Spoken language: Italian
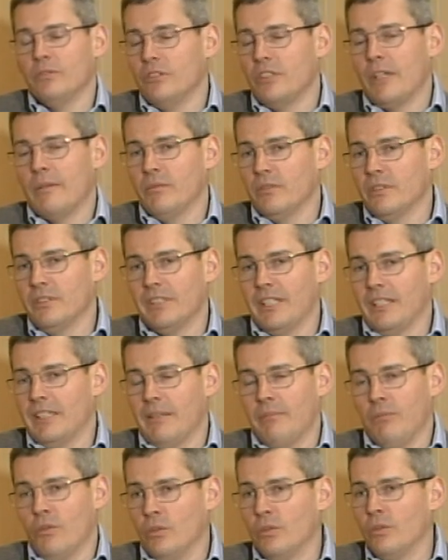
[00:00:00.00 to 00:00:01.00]
diciamo è
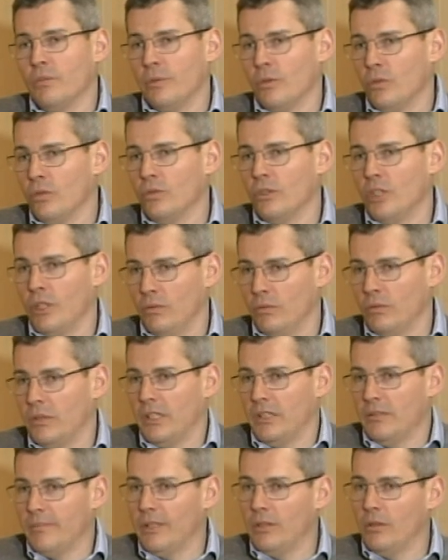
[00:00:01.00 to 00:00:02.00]
stata molto più contenuta
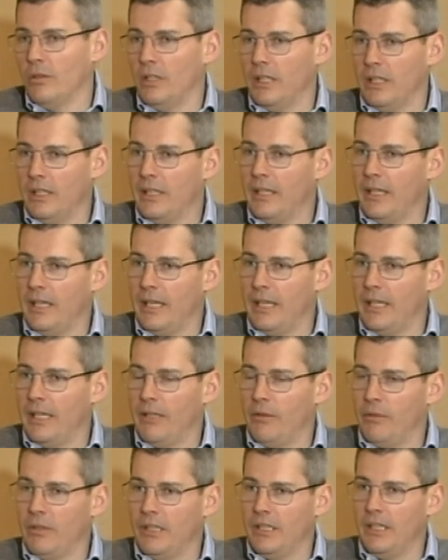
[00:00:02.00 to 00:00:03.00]
rispetto agli altri
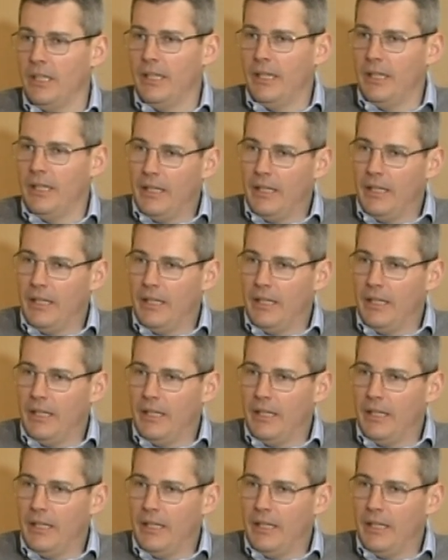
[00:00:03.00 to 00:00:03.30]
anni, quindi